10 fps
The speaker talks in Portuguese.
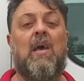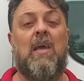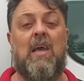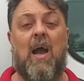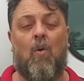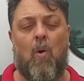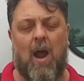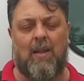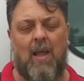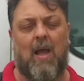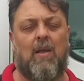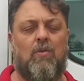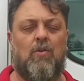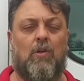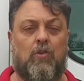e aguardem aí
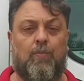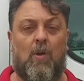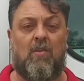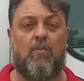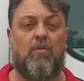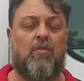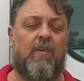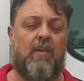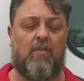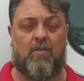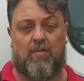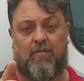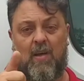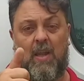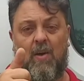os nossos próximos vídeos.
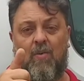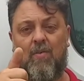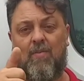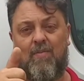Valeu!